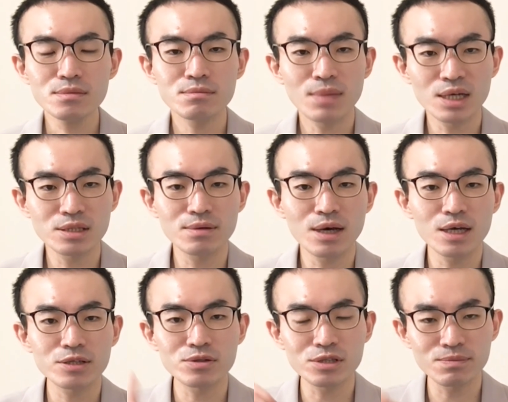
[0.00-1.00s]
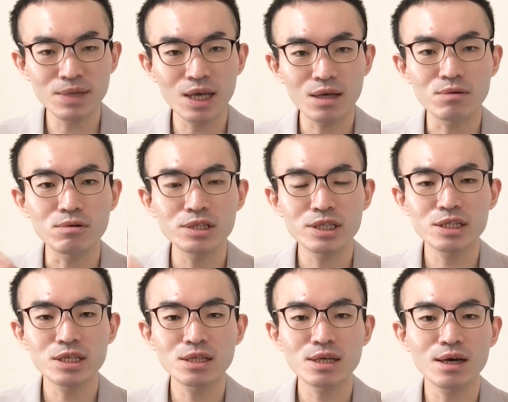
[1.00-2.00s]
まずは一つ目、お医者
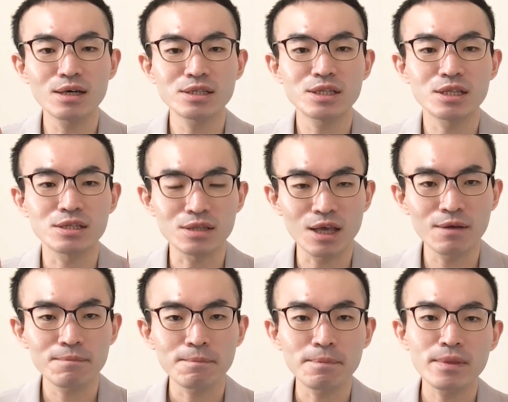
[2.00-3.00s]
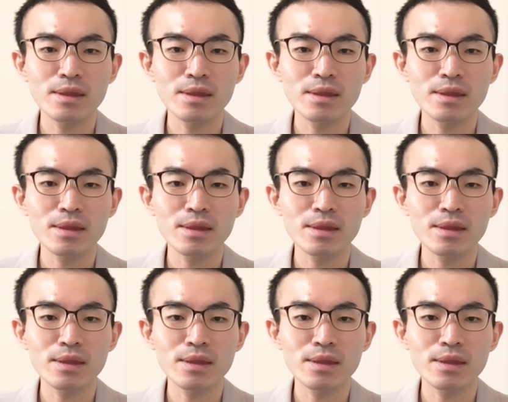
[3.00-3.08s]
さんに関してですね。